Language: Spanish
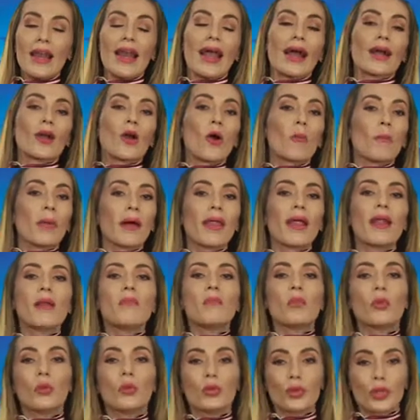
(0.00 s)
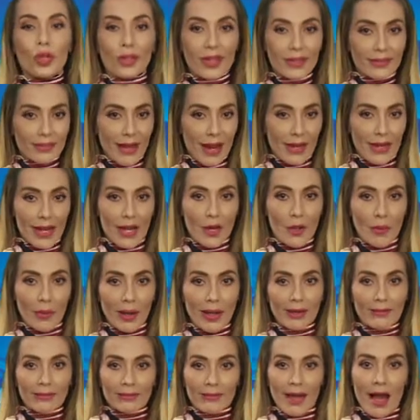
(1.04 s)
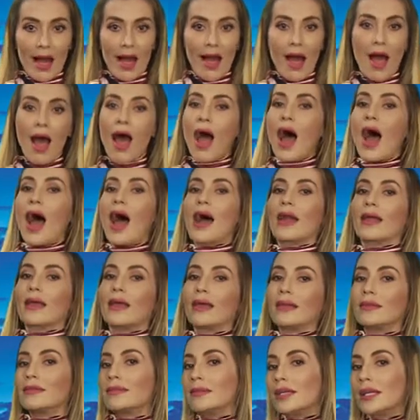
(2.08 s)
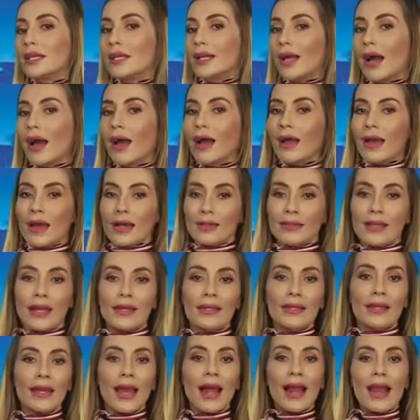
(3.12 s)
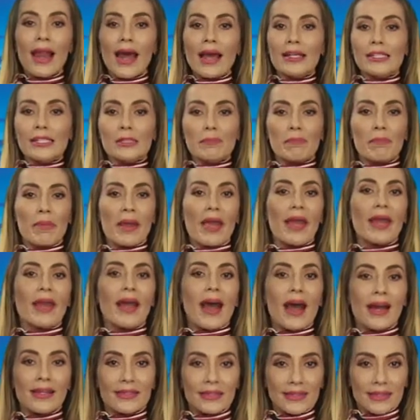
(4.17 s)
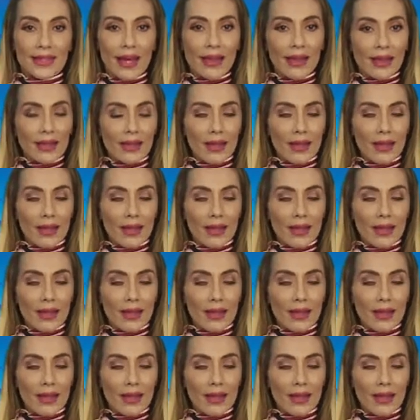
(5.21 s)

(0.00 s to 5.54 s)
la Copa del Mundo de Italia 90. Argentina tenía la esperanza de